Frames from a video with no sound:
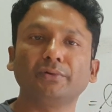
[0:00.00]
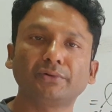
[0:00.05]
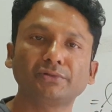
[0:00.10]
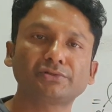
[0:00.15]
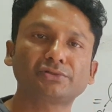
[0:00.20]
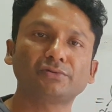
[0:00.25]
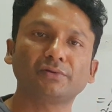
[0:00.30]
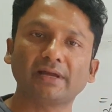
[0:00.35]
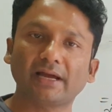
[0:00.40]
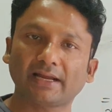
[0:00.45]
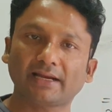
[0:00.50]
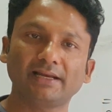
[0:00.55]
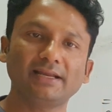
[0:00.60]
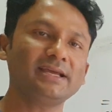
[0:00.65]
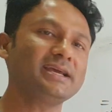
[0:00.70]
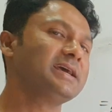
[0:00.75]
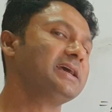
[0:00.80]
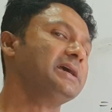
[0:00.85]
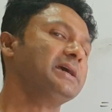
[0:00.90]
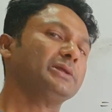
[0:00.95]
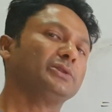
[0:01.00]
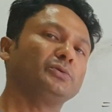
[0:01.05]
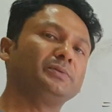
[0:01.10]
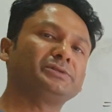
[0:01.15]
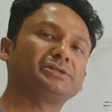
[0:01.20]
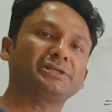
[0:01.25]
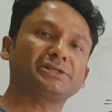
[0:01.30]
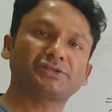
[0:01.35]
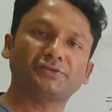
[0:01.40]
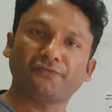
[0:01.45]
মুখস্থ রাখলে তুমি
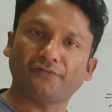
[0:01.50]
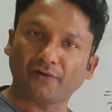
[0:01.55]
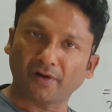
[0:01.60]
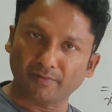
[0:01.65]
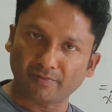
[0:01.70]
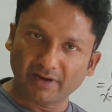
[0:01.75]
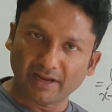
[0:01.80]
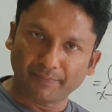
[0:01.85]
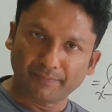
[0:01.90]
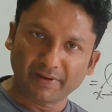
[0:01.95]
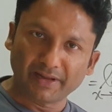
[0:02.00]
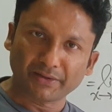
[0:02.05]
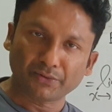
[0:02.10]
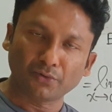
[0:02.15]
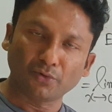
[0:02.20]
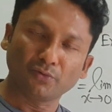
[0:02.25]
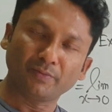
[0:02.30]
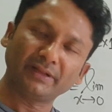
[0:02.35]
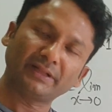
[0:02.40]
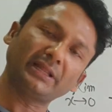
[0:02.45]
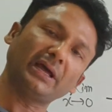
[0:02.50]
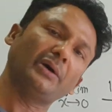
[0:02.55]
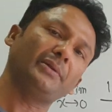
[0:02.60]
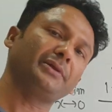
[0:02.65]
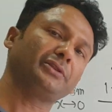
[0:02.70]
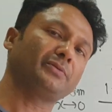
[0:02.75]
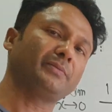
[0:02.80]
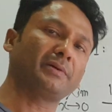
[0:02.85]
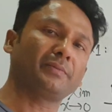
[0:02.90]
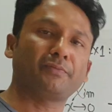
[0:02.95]
জাস্ট ফর্মুলা অ্যাপ্লাই করবে
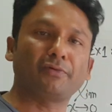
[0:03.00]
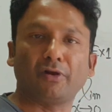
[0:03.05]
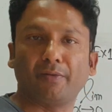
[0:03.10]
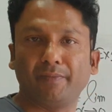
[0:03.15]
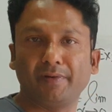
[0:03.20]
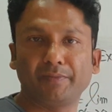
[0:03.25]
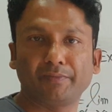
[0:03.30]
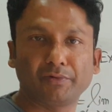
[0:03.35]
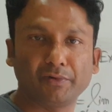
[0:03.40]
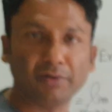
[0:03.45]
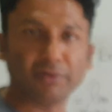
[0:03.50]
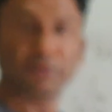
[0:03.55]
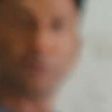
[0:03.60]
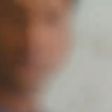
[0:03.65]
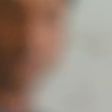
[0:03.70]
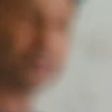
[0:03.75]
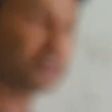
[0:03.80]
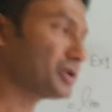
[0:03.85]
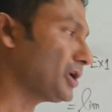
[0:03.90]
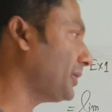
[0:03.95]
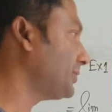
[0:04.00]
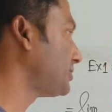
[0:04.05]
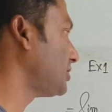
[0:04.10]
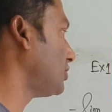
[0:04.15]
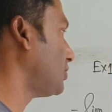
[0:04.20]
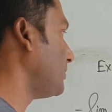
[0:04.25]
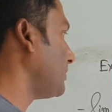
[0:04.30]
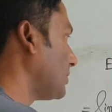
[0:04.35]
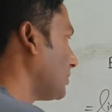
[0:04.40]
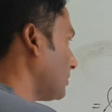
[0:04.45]
তাহলে তোমার প্রবলেমগুলো খুব সহজে
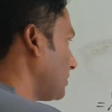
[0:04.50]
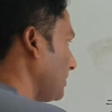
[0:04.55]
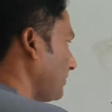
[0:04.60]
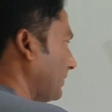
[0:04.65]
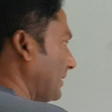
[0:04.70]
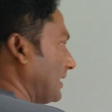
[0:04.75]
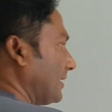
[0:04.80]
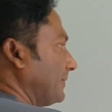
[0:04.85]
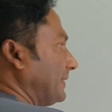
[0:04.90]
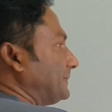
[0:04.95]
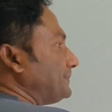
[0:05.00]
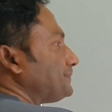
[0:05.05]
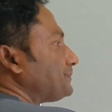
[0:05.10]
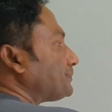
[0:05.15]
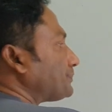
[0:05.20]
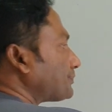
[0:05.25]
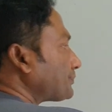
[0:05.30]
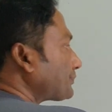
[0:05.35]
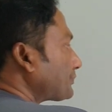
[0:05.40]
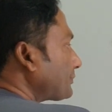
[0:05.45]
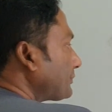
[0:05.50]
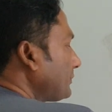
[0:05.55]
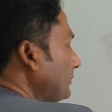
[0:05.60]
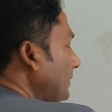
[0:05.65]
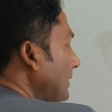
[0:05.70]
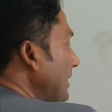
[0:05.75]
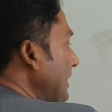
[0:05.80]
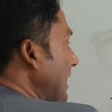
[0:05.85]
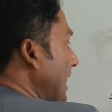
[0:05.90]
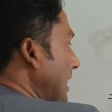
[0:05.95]
তুমি করতে পারবে
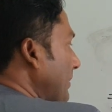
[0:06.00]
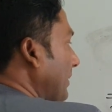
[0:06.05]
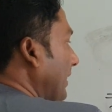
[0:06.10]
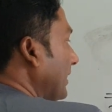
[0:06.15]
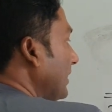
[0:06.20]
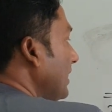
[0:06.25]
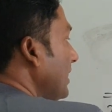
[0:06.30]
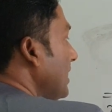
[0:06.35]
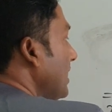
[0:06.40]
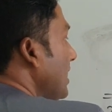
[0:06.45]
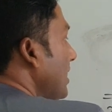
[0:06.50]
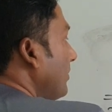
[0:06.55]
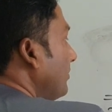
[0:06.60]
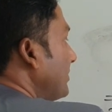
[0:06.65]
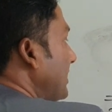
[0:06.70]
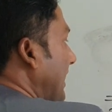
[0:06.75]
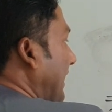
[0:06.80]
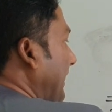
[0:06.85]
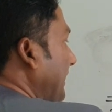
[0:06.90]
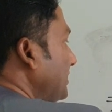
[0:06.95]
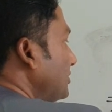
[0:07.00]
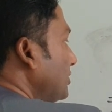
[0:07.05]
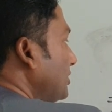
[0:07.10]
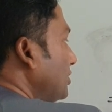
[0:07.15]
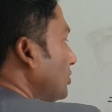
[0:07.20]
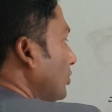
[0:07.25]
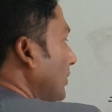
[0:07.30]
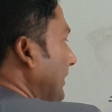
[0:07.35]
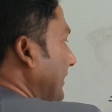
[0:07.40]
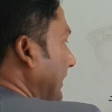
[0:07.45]
এবার ব্র্যাকেট
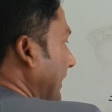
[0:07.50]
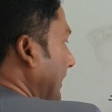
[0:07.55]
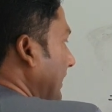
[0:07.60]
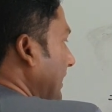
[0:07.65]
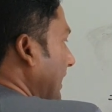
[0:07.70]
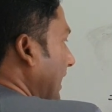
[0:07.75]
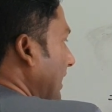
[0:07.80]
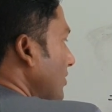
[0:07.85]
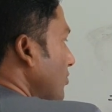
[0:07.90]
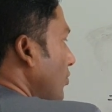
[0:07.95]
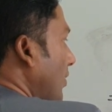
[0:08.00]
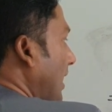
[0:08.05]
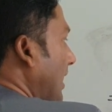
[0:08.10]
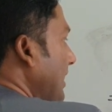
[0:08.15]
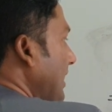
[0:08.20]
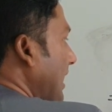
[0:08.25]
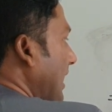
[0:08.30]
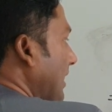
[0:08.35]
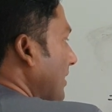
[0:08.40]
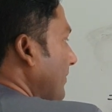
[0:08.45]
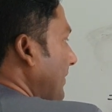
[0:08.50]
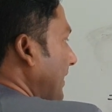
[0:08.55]
যদি তুলে দেই এই ওয়ান আর